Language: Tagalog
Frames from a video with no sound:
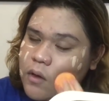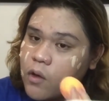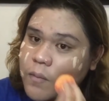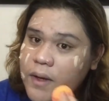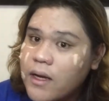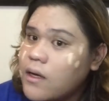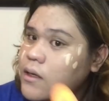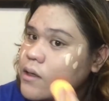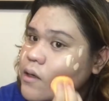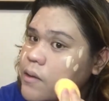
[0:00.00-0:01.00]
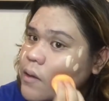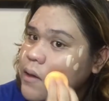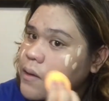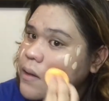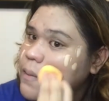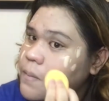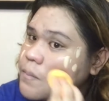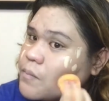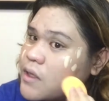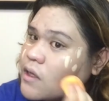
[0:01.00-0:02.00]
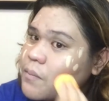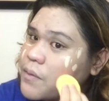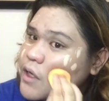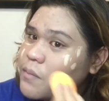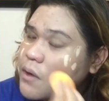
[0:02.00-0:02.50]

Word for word: Kung mga tatakpan